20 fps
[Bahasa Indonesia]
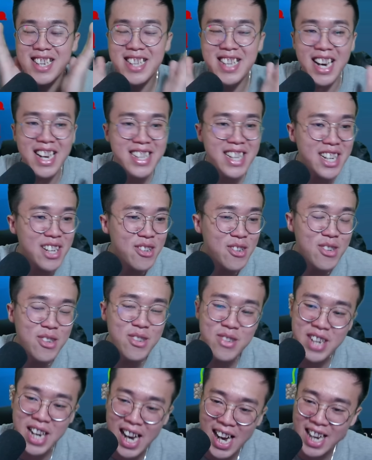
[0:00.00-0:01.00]
Tidak
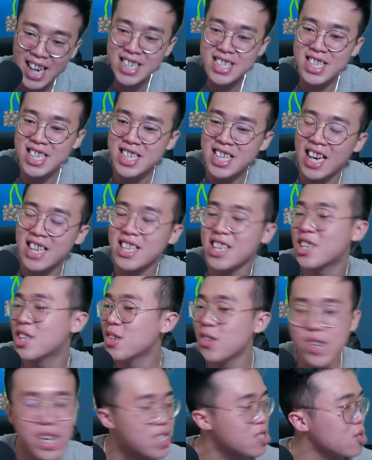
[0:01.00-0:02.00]
terduga guys Tidak
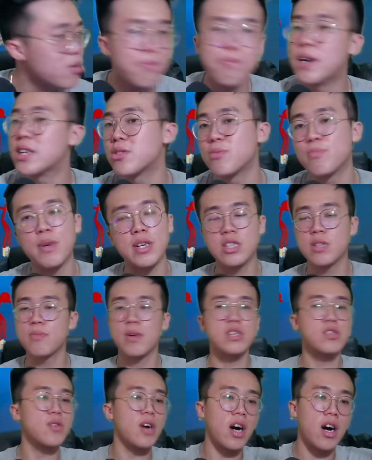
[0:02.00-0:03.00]
terduga Sumpah sumpah
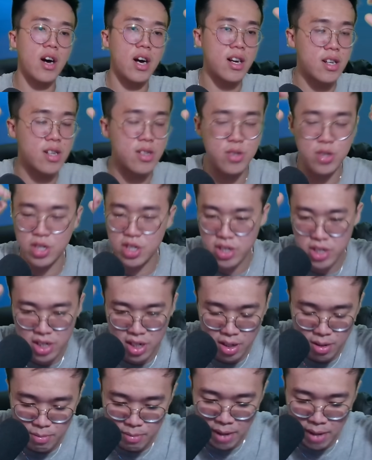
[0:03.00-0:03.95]
sumpah sumpah Ah shit